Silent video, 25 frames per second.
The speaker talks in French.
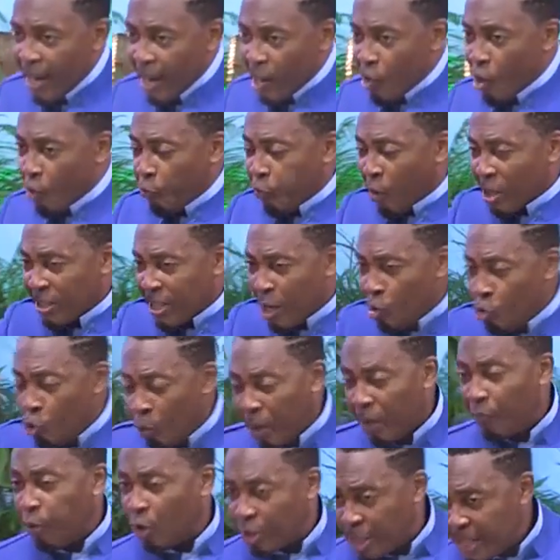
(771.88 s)
et le voisin
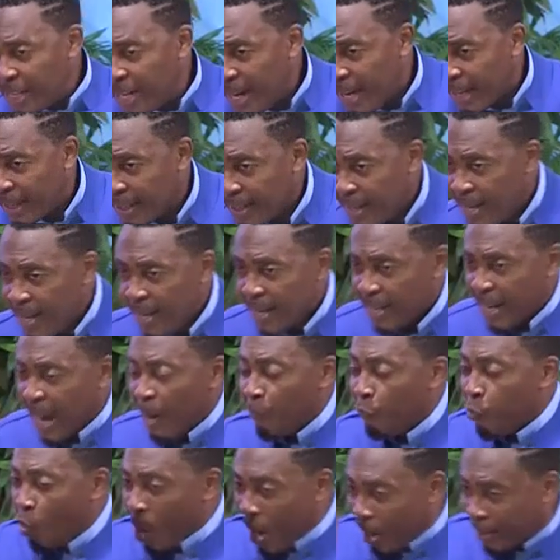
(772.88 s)
nourrit votre chien.
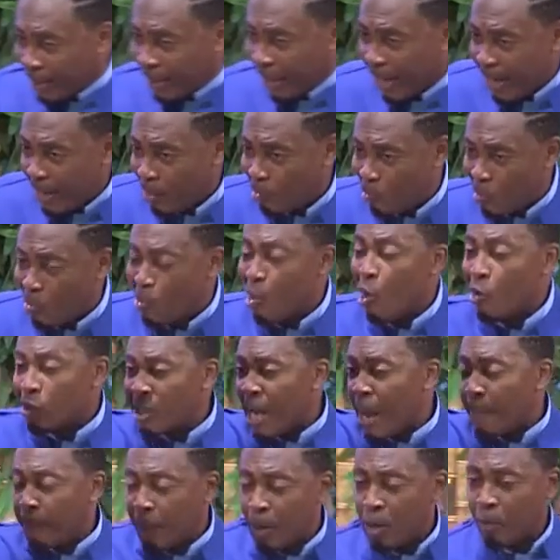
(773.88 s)
Quand vous rentrez,
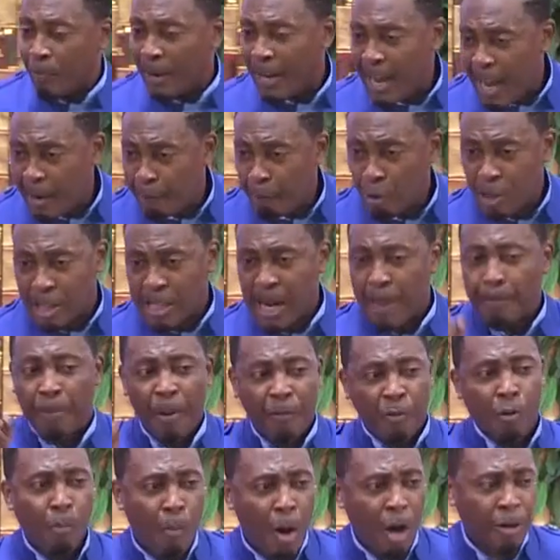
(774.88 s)
deux ans après le voyage, votre chien peut
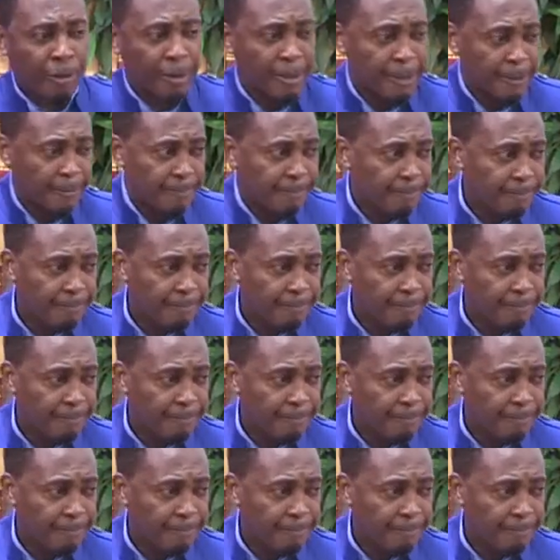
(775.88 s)
vous mordre.